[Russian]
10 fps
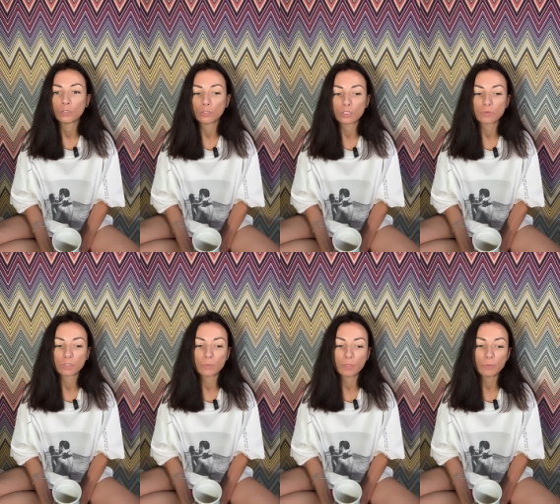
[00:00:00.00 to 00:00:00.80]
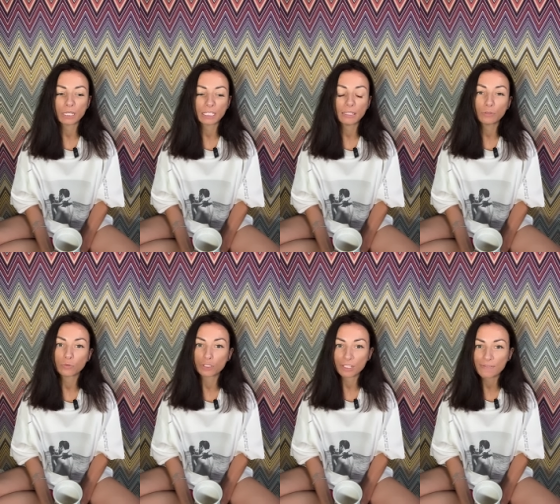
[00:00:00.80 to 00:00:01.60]
То есть, вот, например, когда у
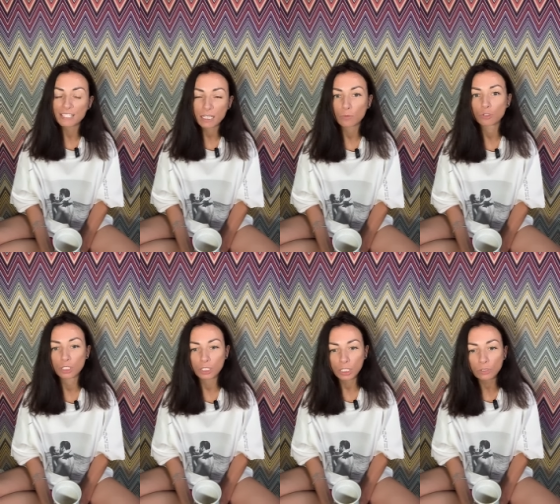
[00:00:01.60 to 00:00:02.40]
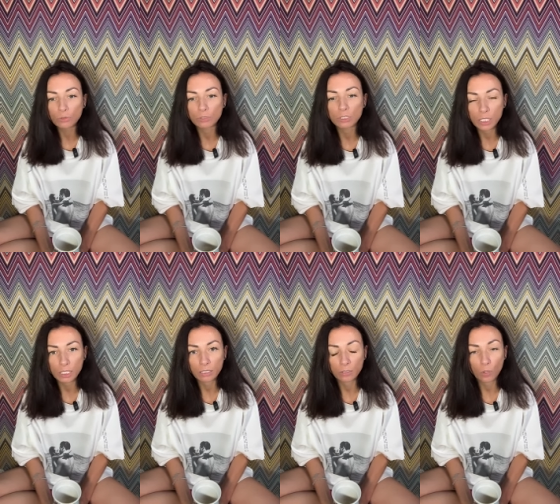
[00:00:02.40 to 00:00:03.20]
него совсем уже нету
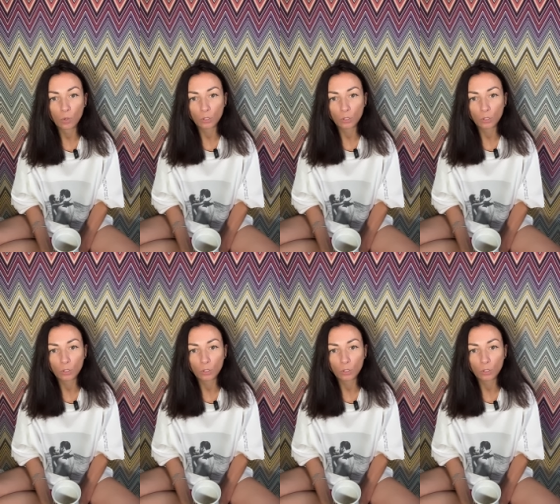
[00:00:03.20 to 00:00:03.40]
денег,